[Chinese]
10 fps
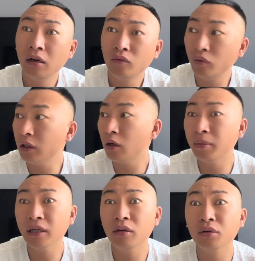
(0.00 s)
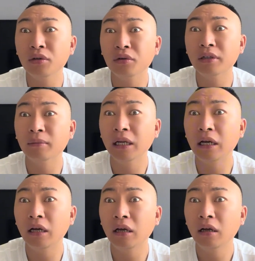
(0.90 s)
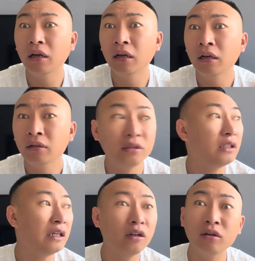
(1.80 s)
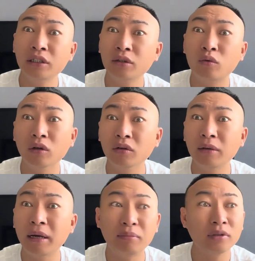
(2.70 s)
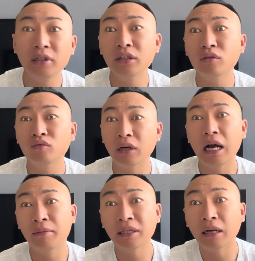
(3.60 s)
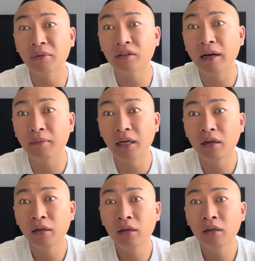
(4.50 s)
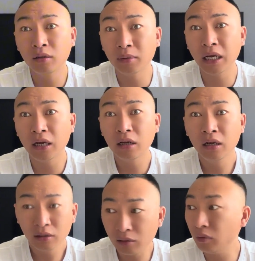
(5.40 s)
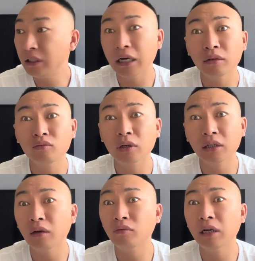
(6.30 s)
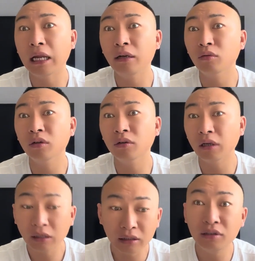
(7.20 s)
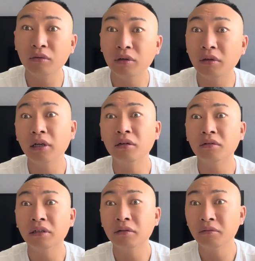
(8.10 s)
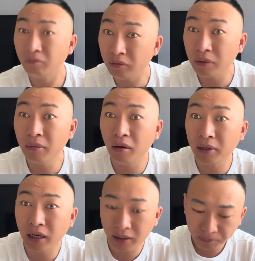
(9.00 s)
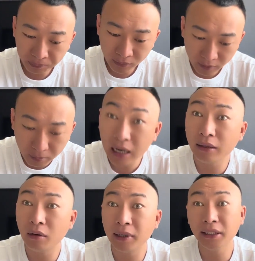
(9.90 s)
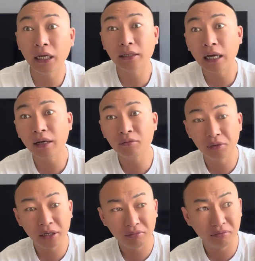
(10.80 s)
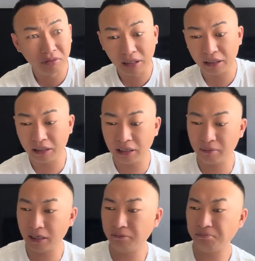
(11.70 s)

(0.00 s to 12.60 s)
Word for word: 五哥到北京溜达溜达，怎么的？嗯，咱到广州那边不是一直五个安排咱们吃饭吗？对不对？那我想着五个让五个来溜达溜达，跟他敬酒喝点酒，没没毛病啊。把电话一打，打给五个，五个搁那边，